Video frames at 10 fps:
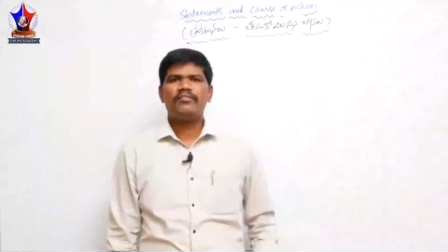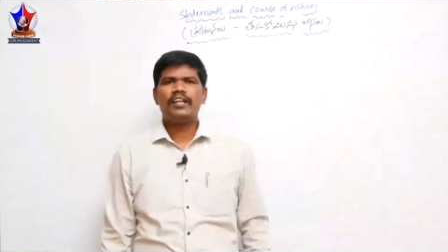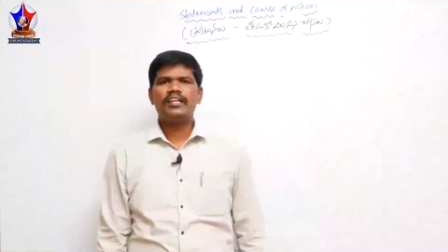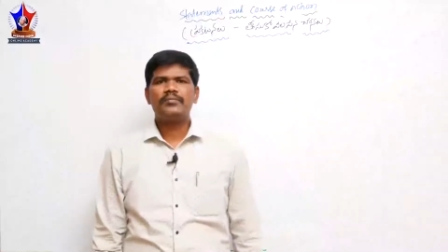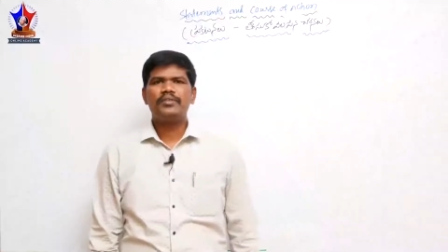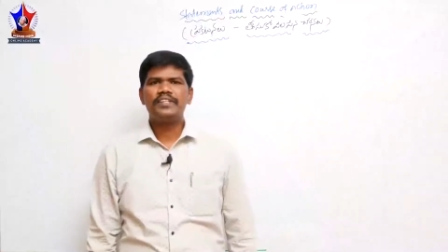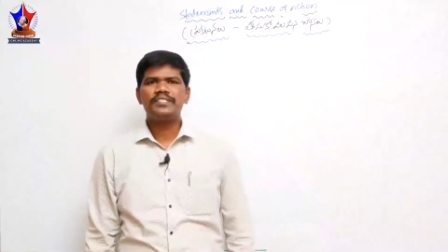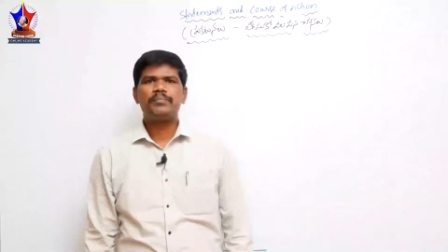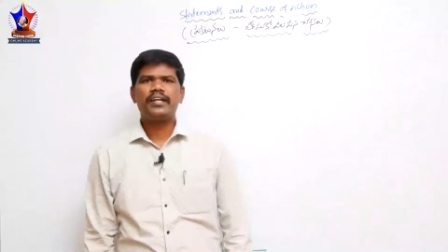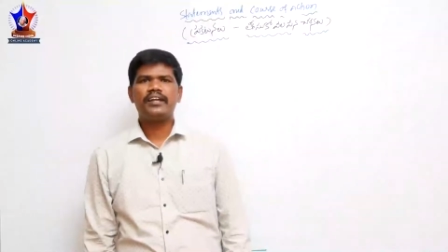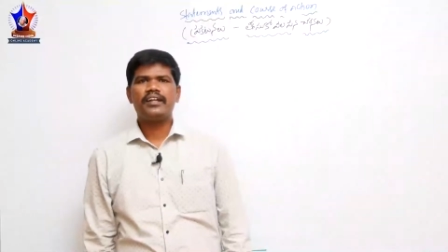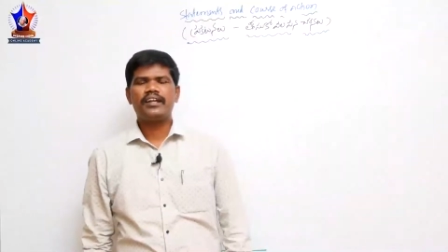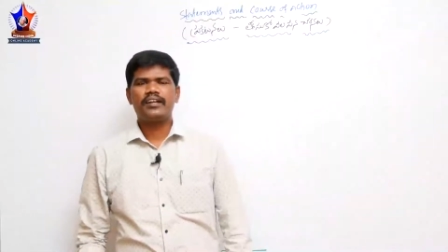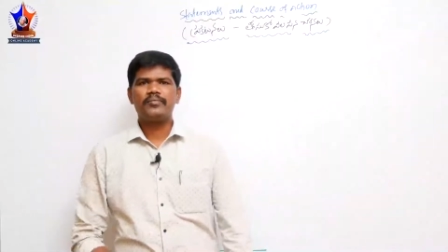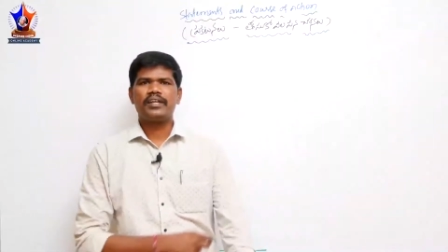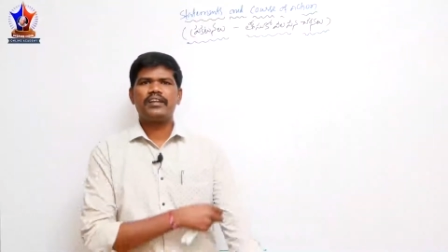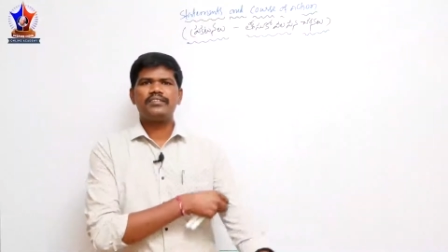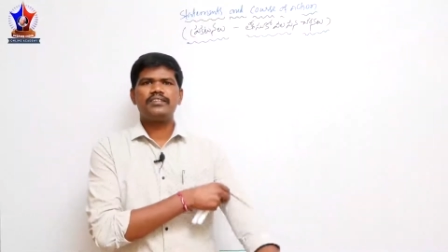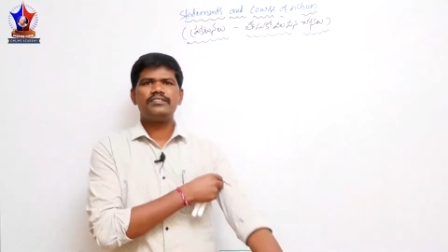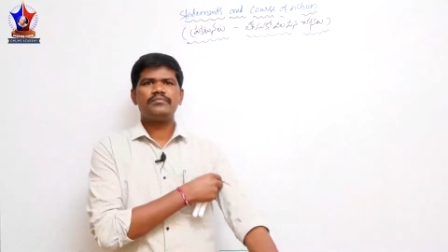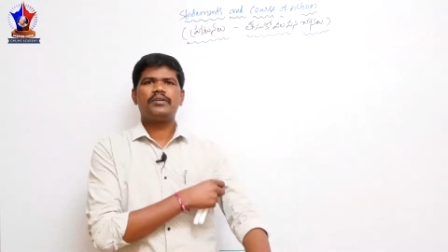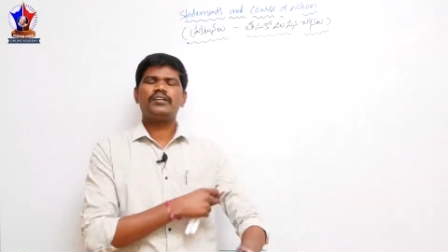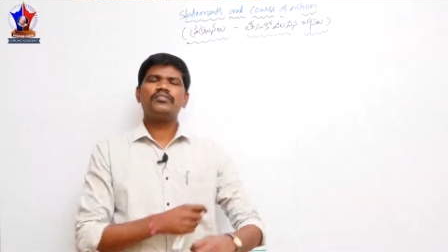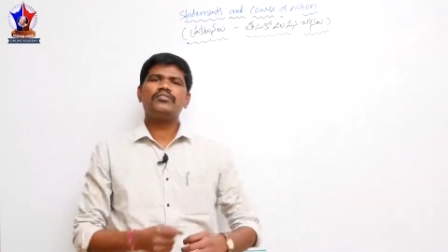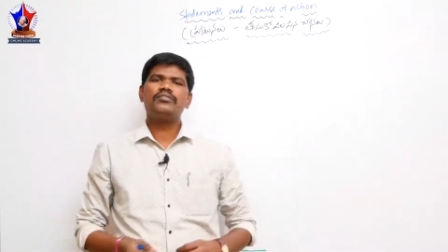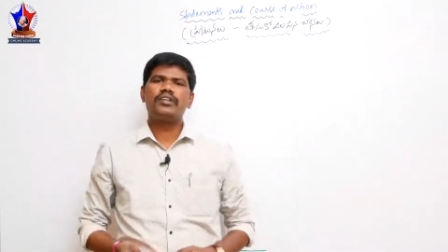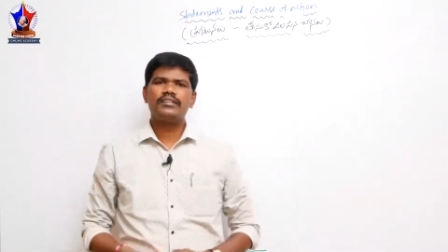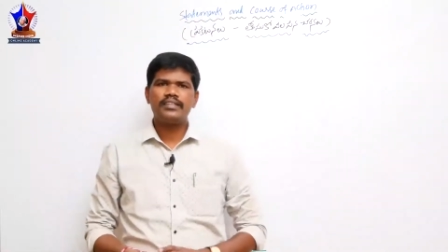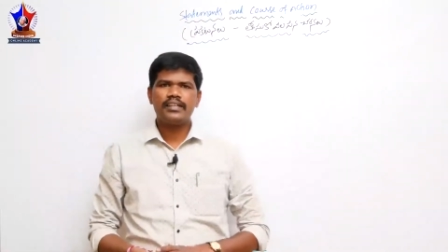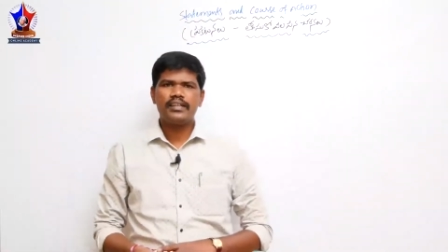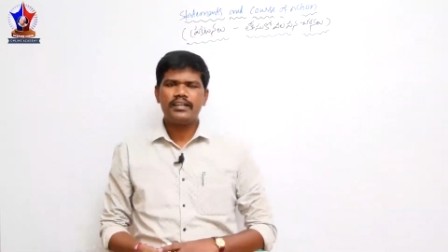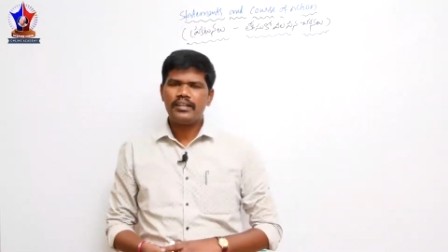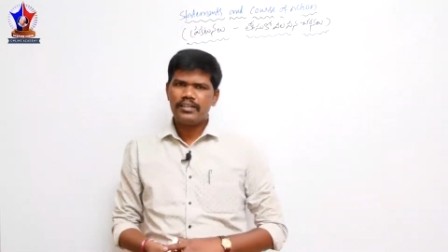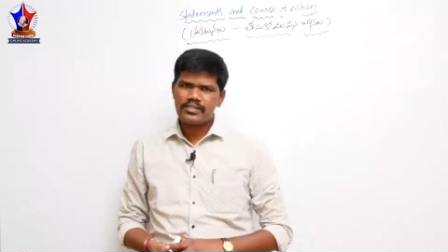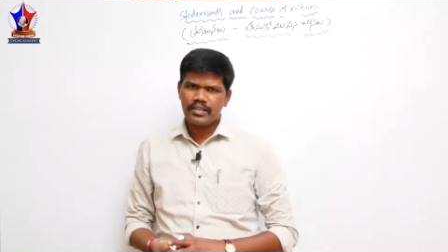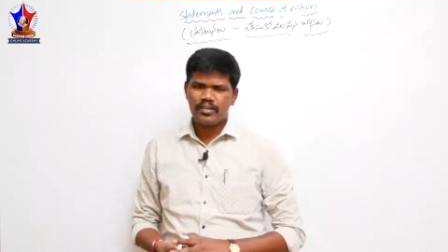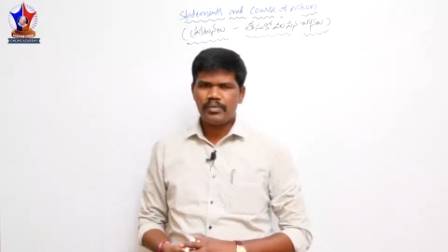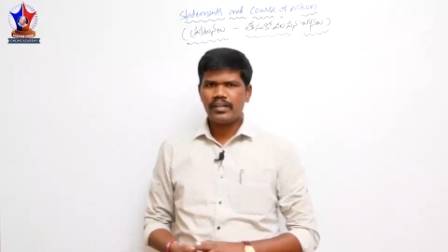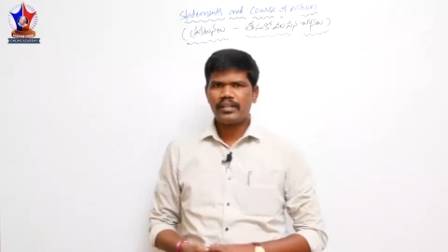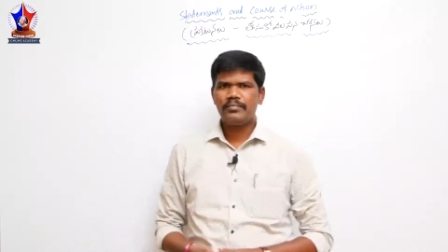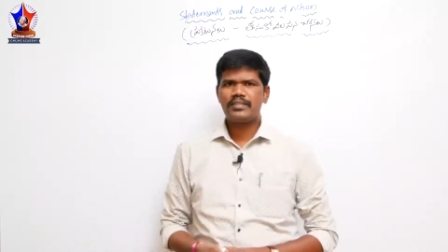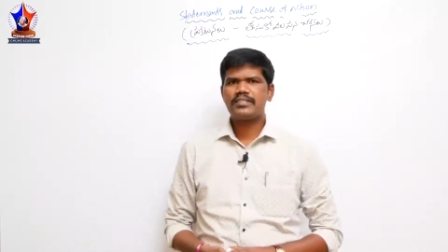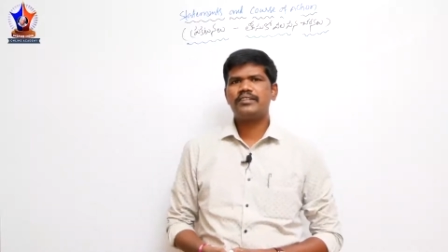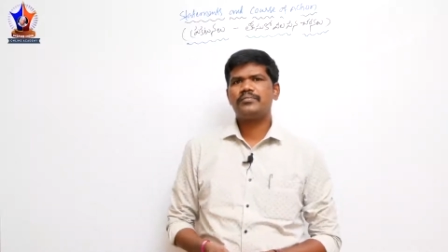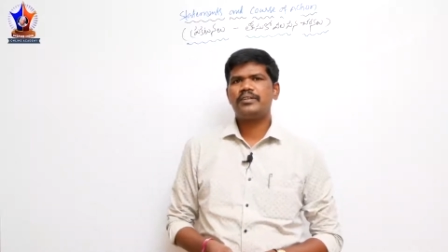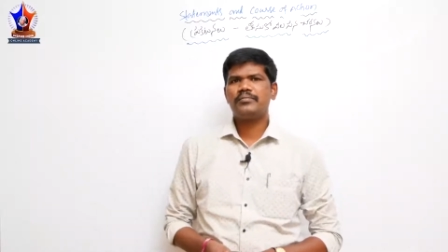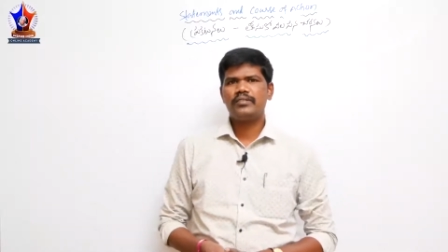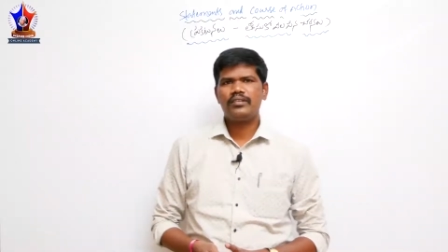వెల్కమ్ టు ఇన్స్పైర్ ఇండియా అకాడమీ క్లాసెస్ మనకు రీజనింగ్ కంటిన్యూషన్లో భాగంగా ప్రజెంట్ మనం